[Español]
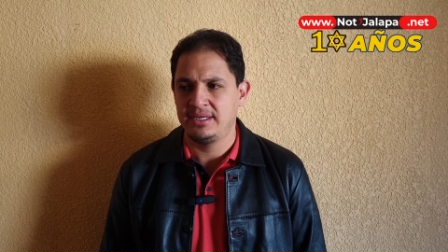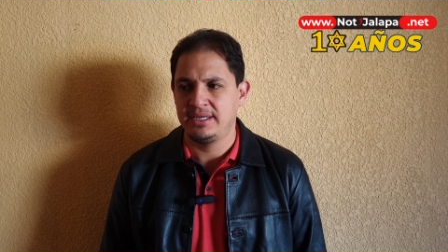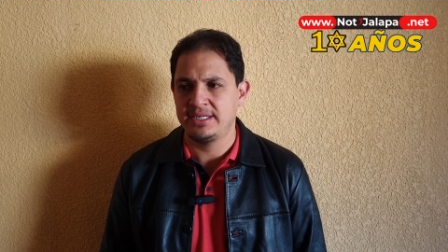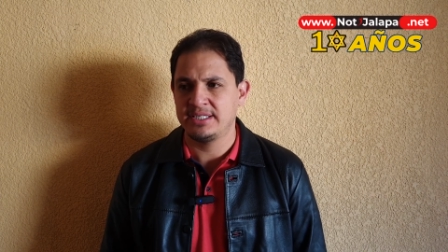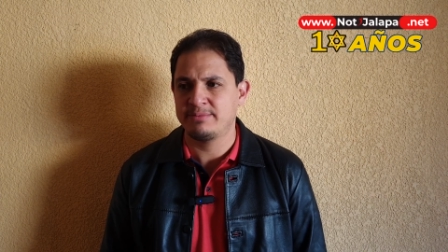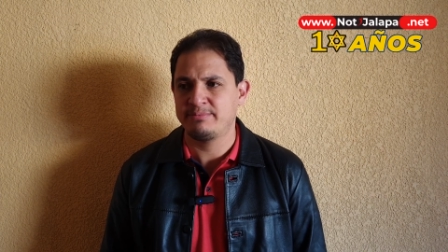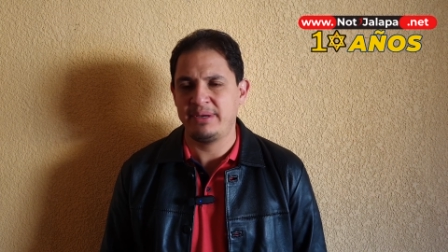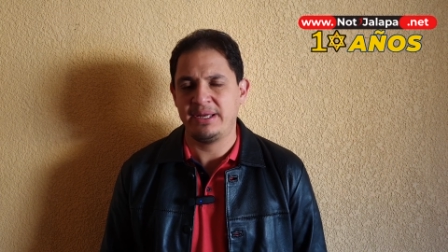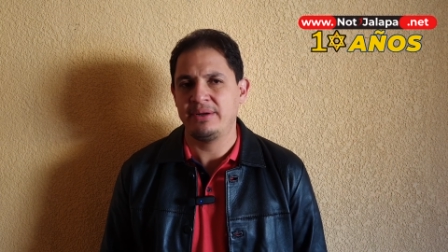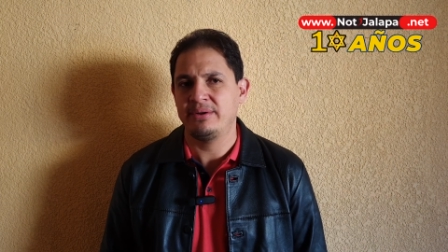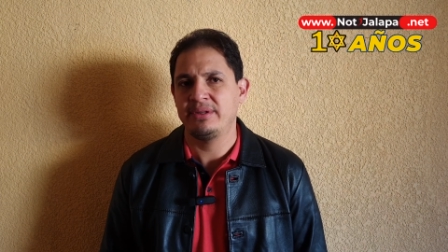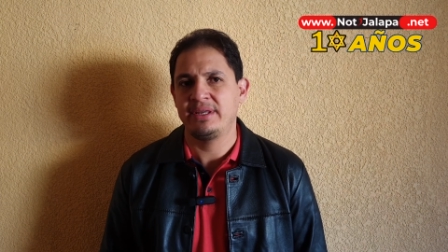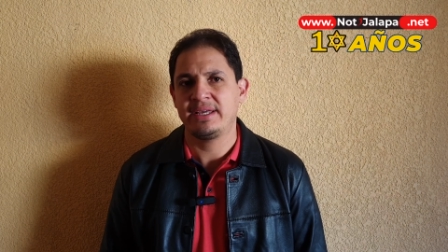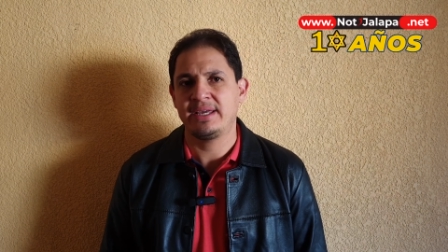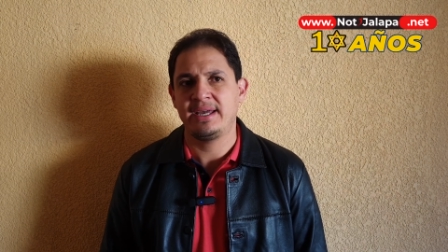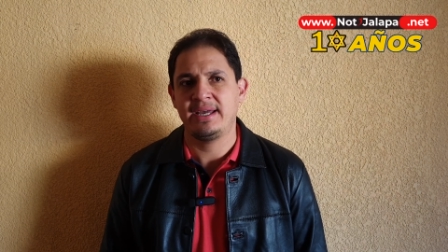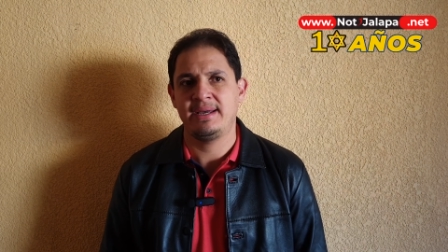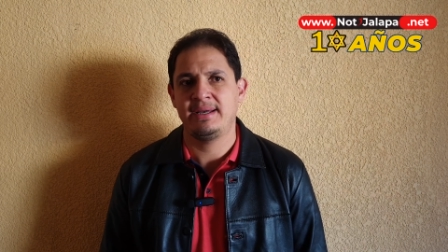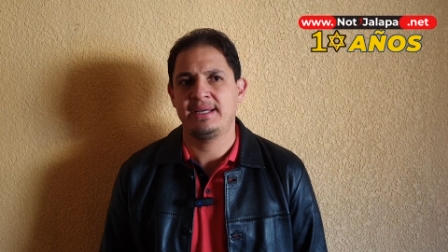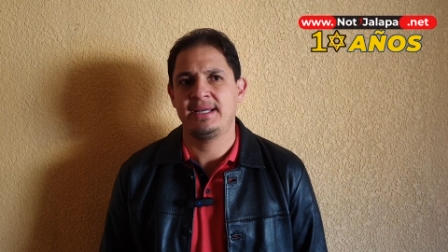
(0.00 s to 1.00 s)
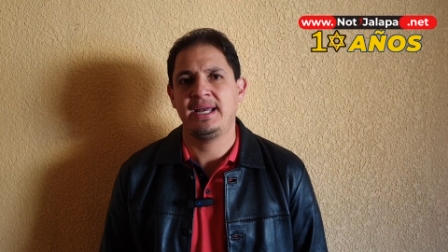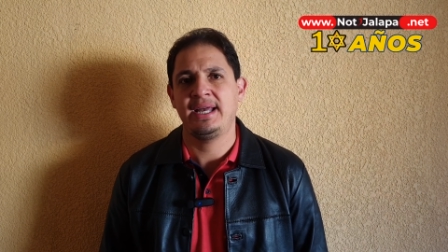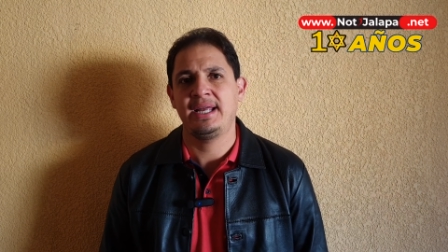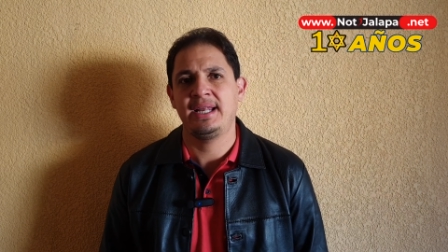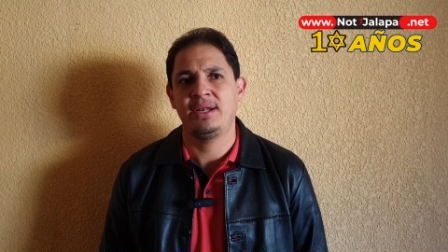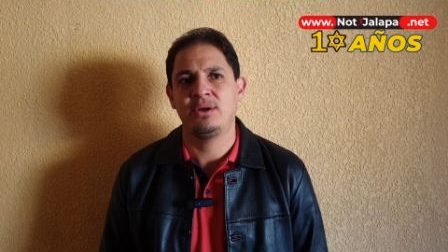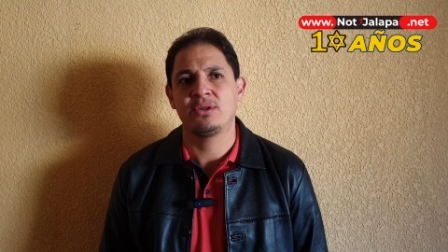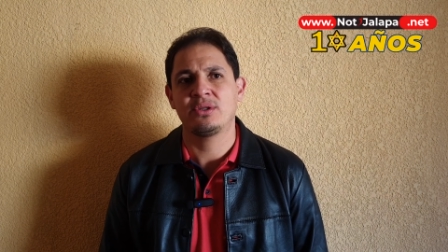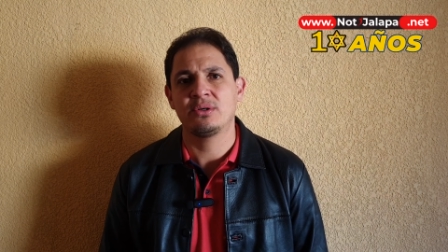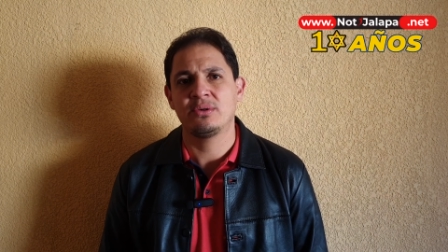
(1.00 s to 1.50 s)
espero de que
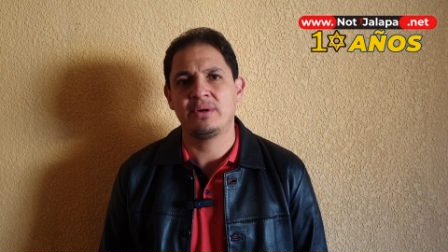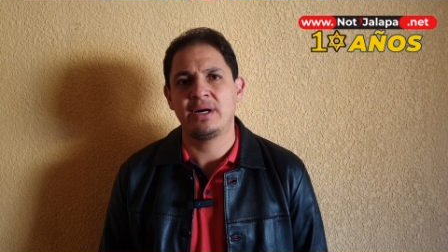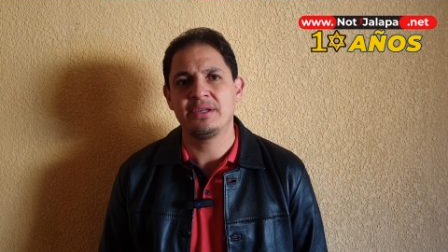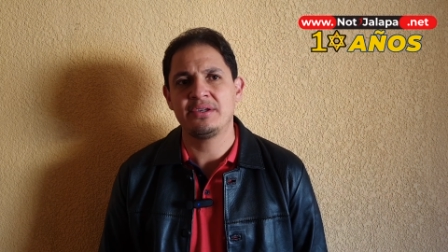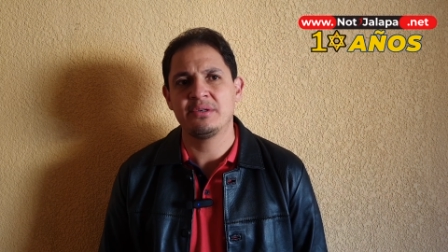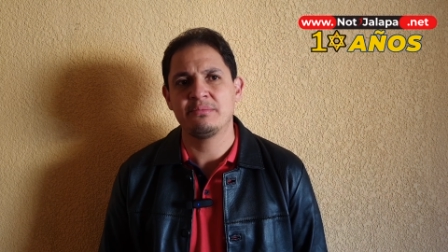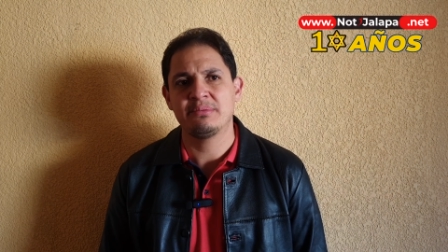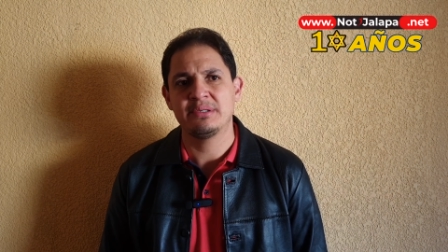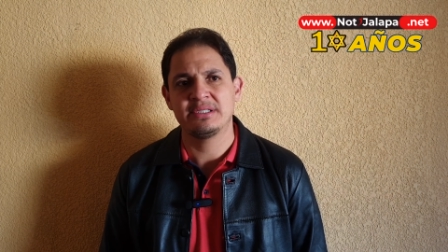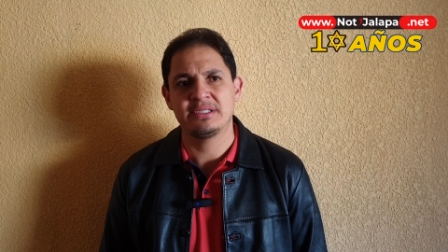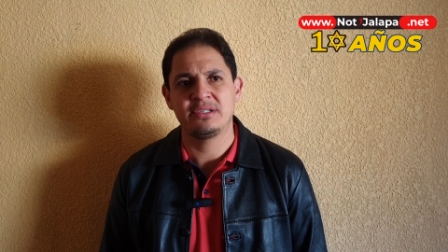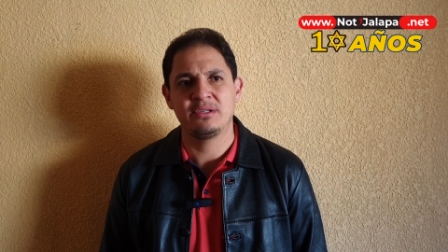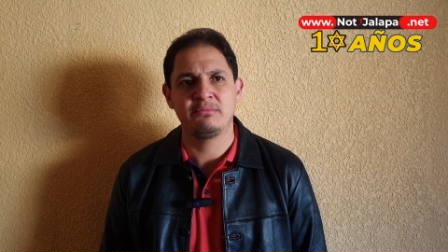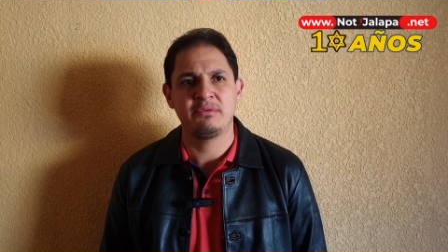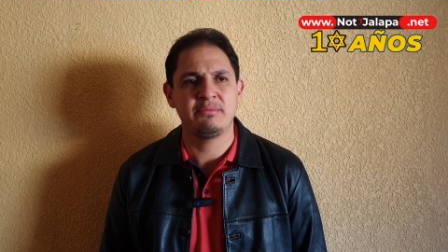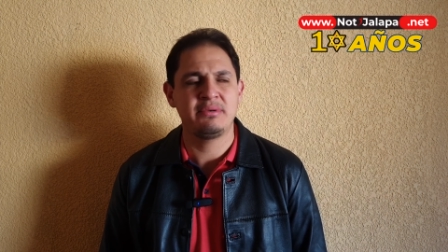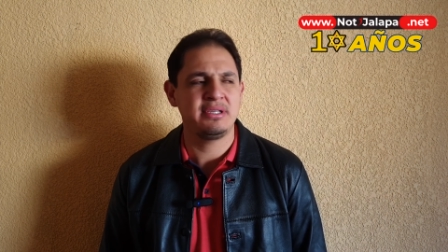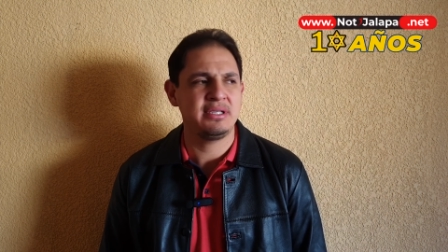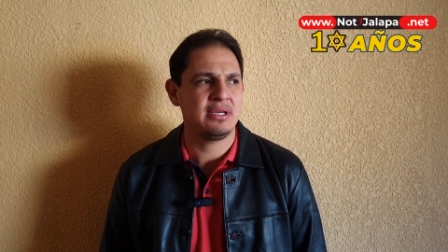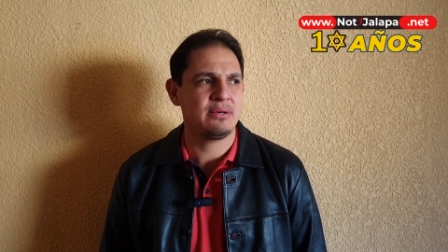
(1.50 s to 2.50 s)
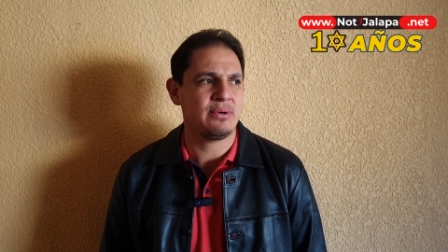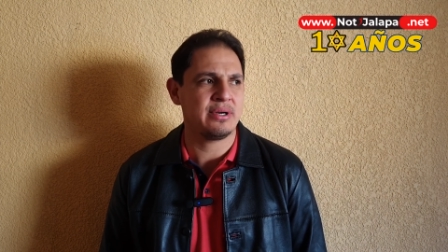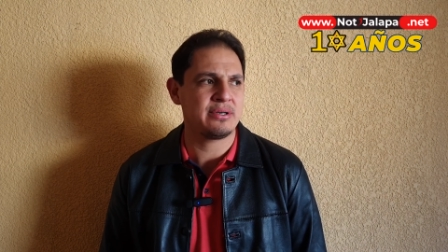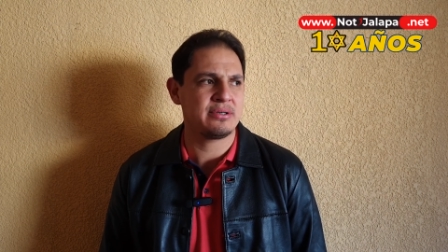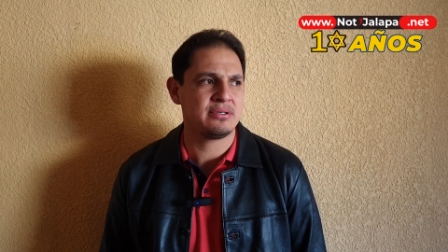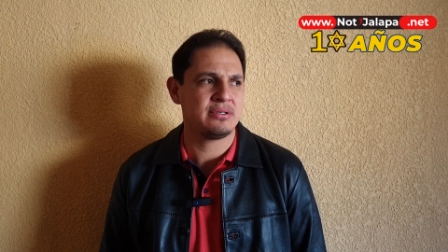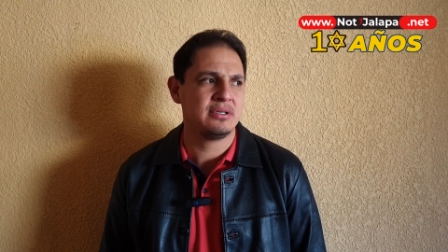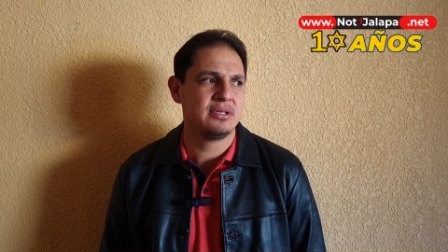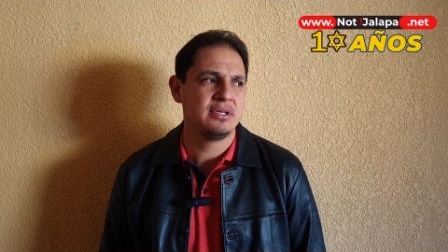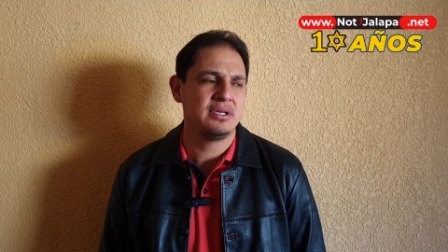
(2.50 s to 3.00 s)
el otro año, pues el
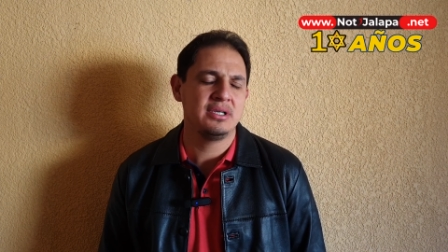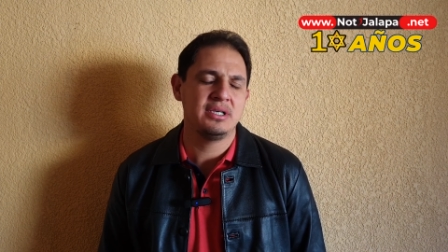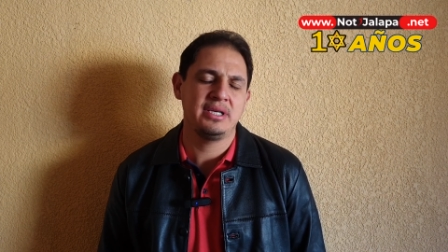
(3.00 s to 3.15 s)
2024,